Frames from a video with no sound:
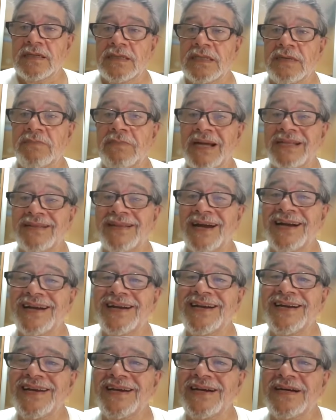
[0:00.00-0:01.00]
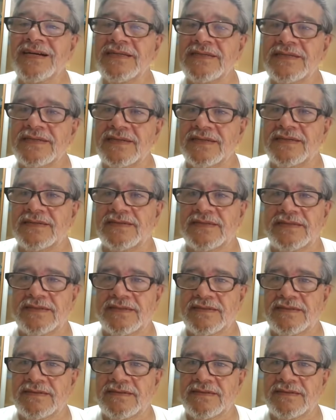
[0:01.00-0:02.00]
de matar crianças
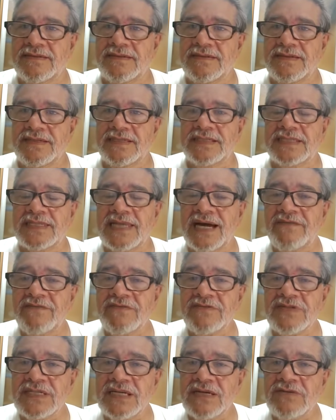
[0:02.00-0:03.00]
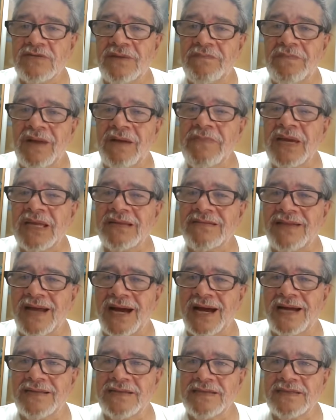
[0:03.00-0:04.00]
que estavam sendo
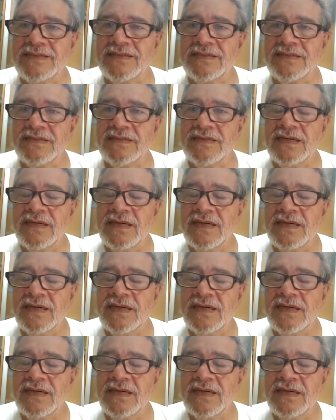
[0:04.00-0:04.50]
amamentadas